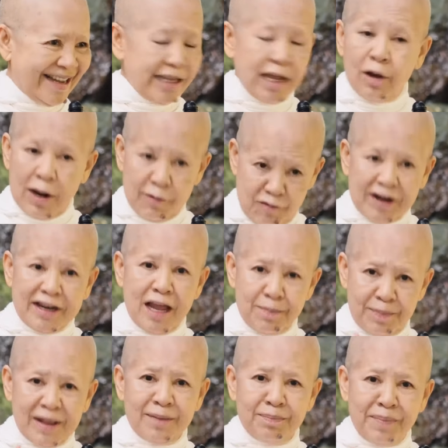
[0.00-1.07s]
เนี่ยวันนี้
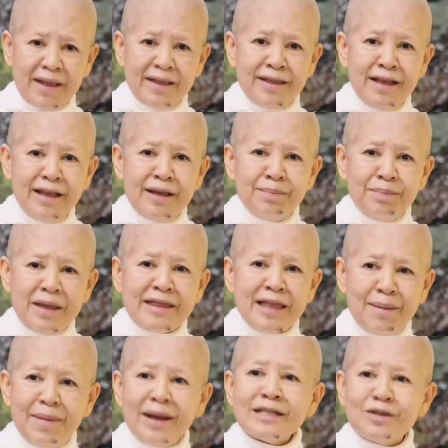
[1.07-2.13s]
เป็นเป็นเป็นธ
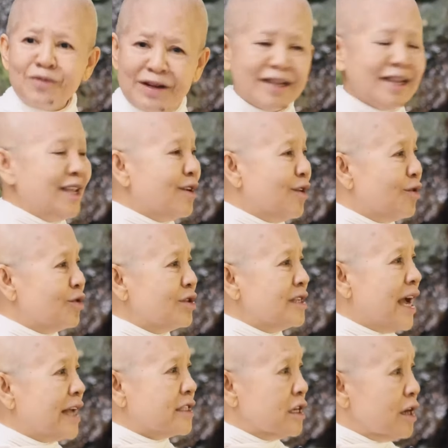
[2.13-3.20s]
รรมสวัสดีของคุณ
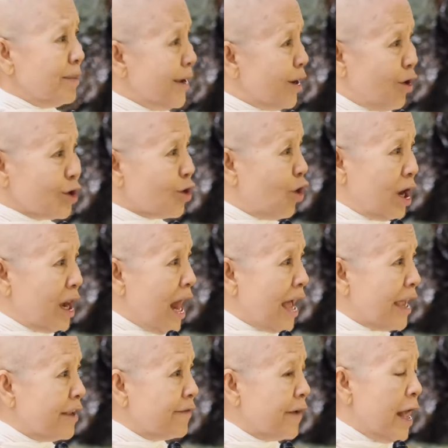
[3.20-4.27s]
ยายซึ่งก็มีคนกดไล
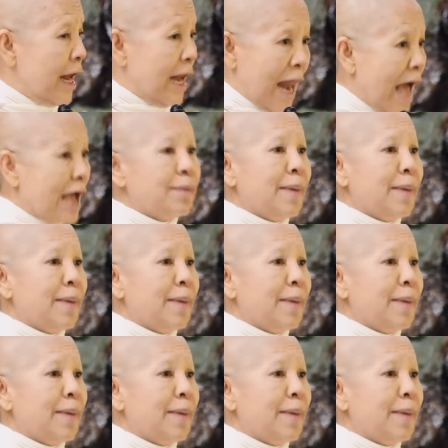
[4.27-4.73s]
ค์หลาย